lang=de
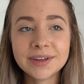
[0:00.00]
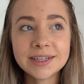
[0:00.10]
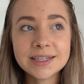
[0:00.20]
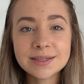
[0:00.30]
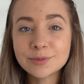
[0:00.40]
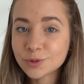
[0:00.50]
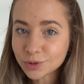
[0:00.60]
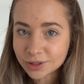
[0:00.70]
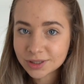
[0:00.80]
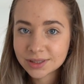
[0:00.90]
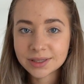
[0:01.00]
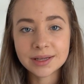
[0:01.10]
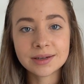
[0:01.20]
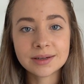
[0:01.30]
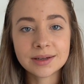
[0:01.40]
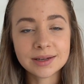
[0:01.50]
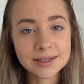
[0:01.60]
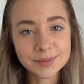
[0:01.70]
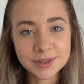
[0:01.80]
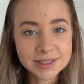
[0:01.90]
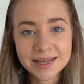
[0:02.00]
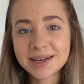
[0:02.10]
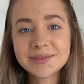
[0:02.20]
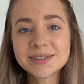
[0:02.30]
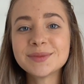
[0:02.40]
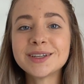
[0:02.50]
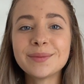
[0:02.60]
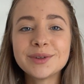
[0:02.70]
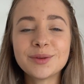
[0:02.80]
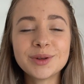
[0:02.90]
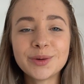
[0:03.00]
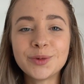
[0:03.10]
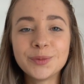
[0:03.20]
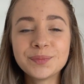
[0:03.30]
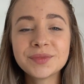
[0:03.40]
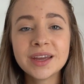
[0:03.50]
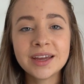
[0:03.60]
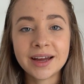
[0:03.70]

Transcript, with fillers: Wenn dem so ist, dann äh, lasst mich das gerne wissen mit einem Daumen nach oben.